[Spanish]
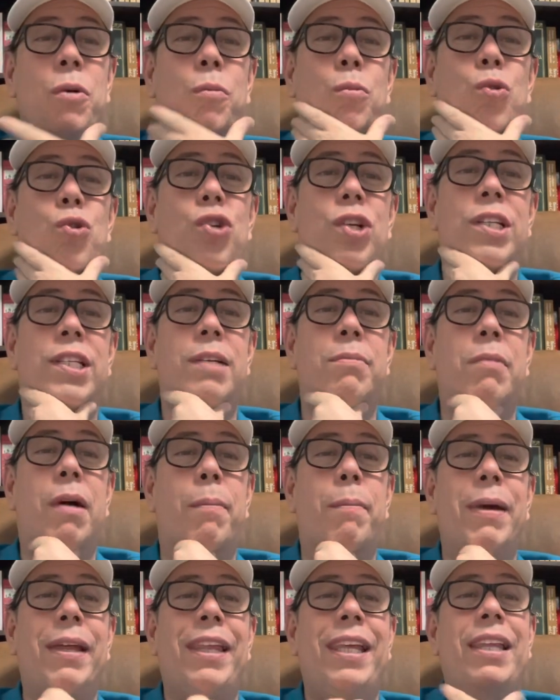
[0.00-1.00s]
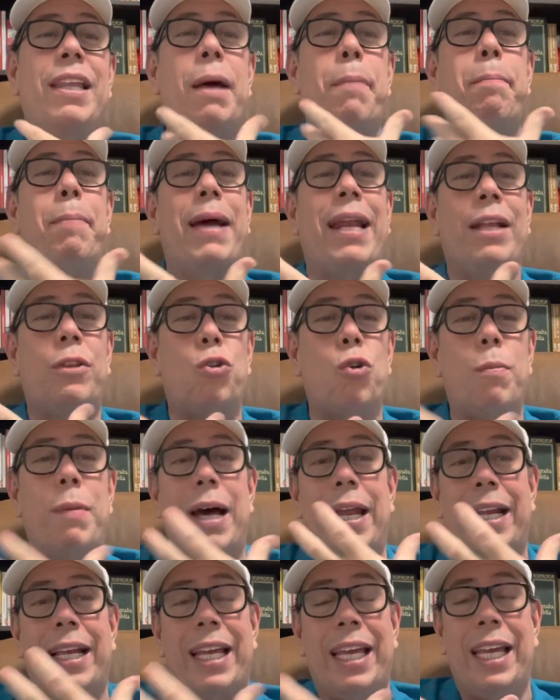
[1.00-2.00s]
muchísimas medidas para
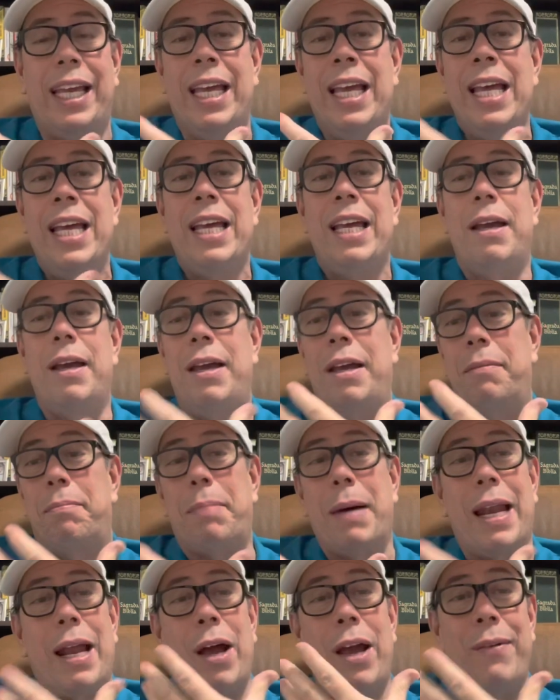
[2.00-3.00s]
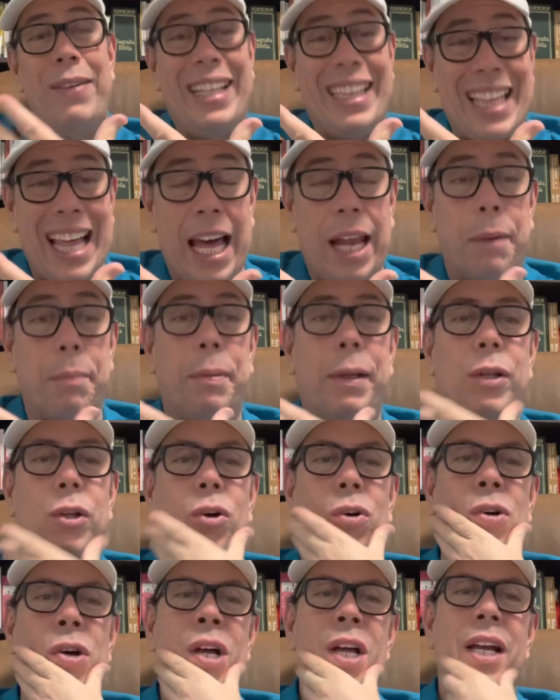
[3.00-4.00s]
tomar que, eh, para evitar,
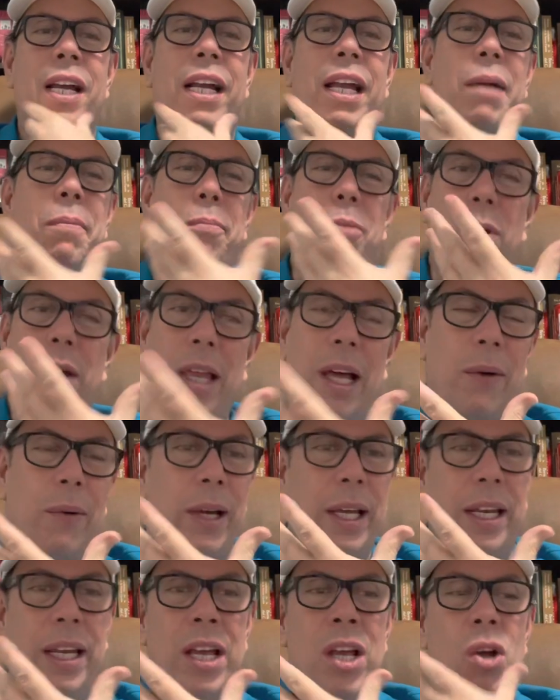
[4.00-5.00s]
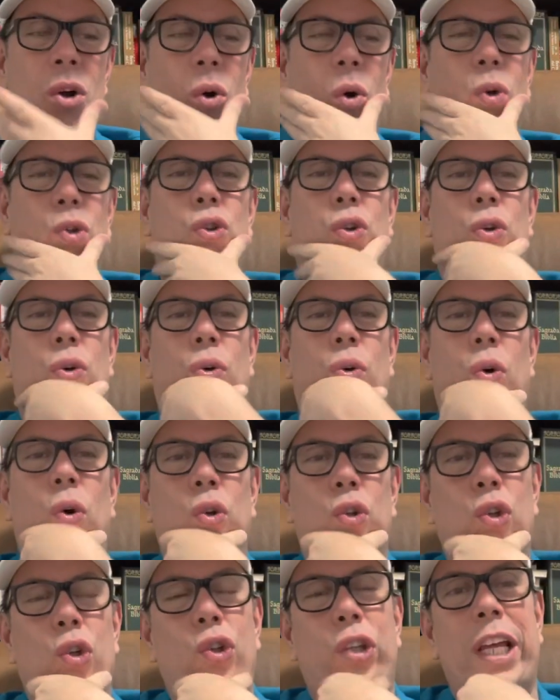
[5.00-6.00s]
perdón, que pueda haber otro,
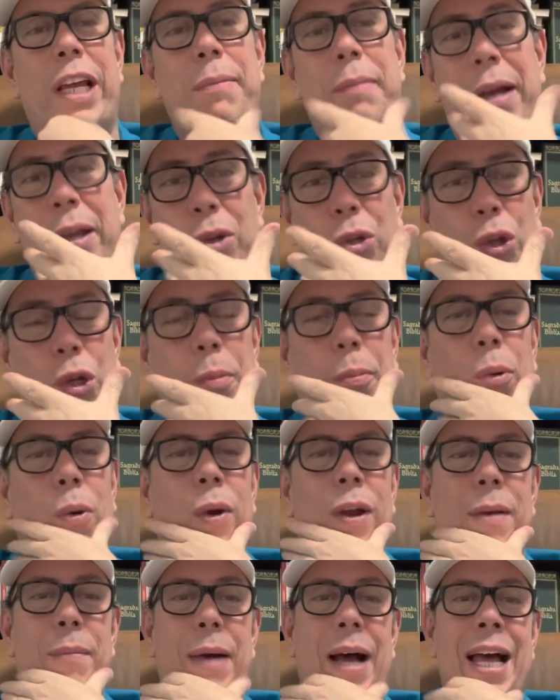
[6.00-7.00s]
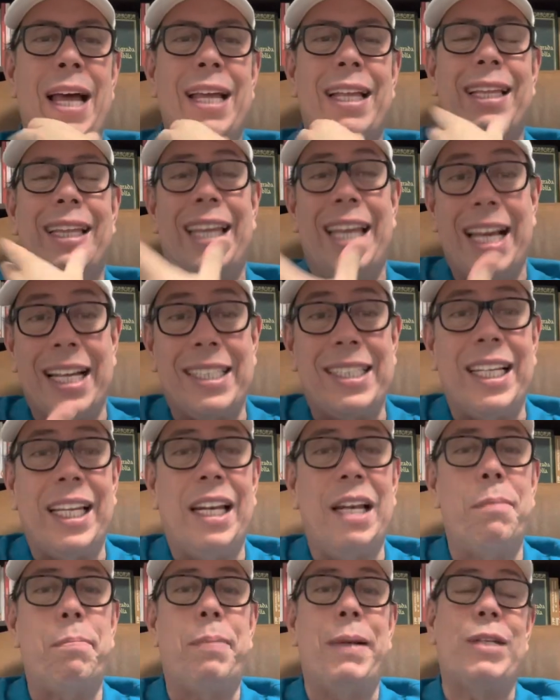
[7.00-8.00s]
otro tema y otro problema de hacer
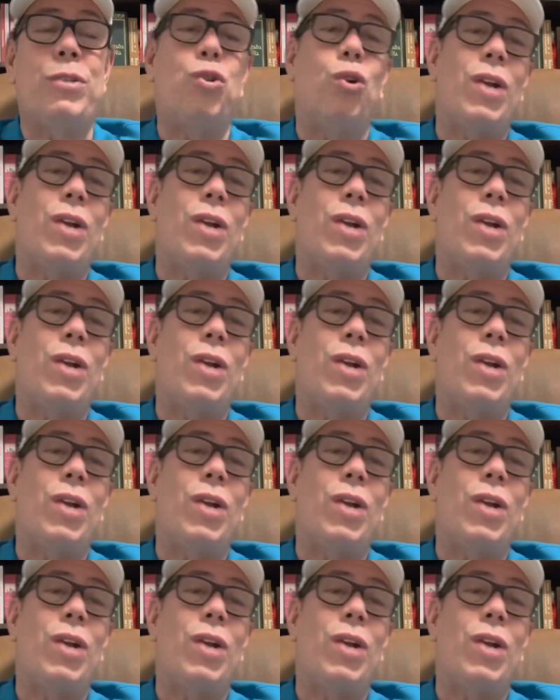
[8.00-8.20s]
el peso